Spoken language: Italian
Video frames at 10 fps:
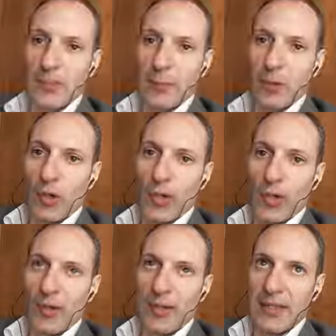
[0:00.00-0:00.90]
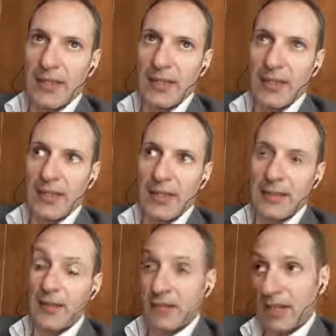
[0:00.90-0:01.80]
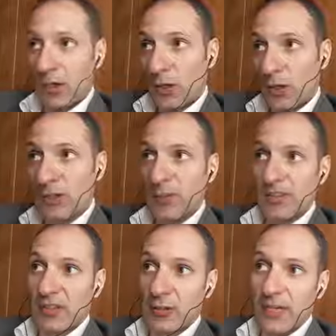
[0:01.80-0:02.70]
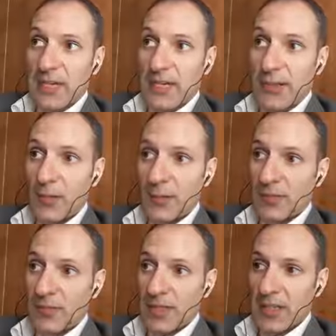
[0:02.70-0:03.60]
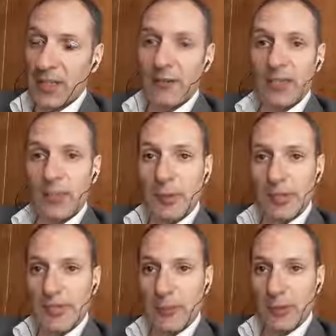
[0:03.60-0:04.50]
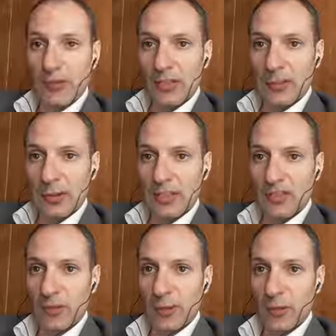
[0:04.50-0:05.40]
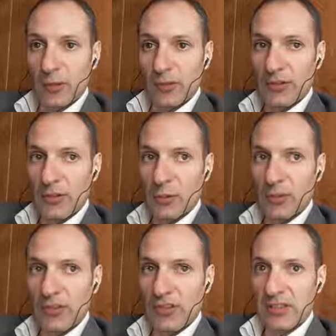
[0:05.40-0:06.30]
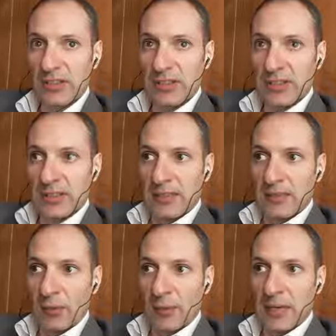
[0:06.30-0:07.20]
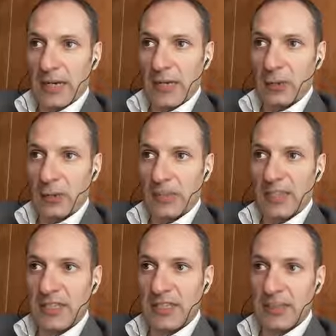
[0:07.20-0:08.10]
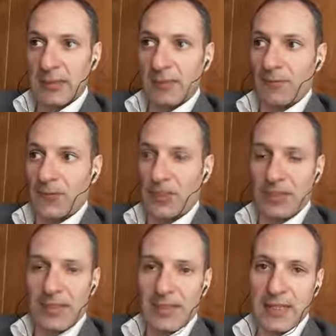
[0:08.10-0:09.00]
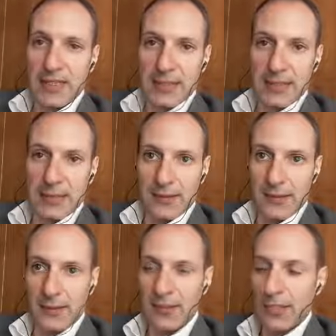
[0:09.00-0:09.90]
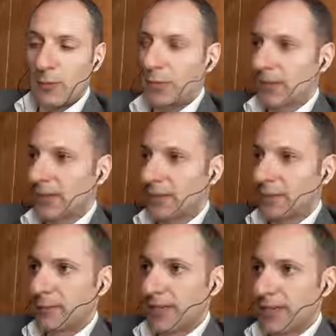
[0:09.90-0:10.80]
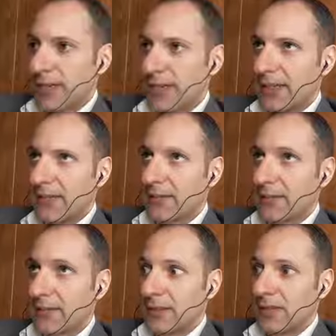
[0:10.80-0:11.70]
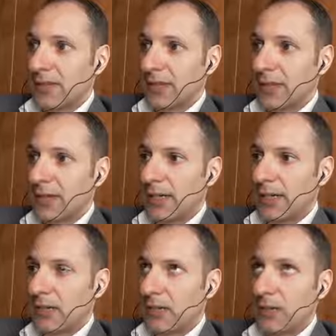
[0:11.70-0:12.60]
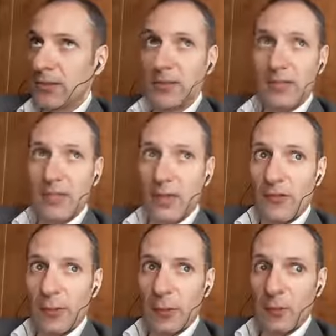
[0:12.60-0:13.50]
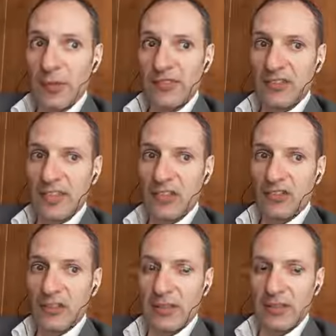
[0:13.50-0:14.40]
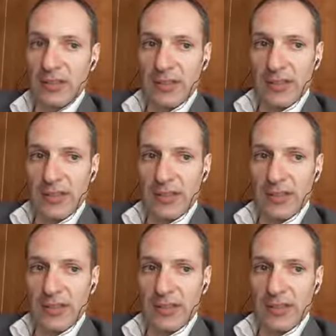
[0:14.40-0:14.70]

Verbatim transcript: è tra, buone, e, no, tra ottimo e straordinario il feedback delle persone che partecipano ai nostri corsi, sto parlando di centinaia di feedback, perché da gennaio, no? da novembre 2016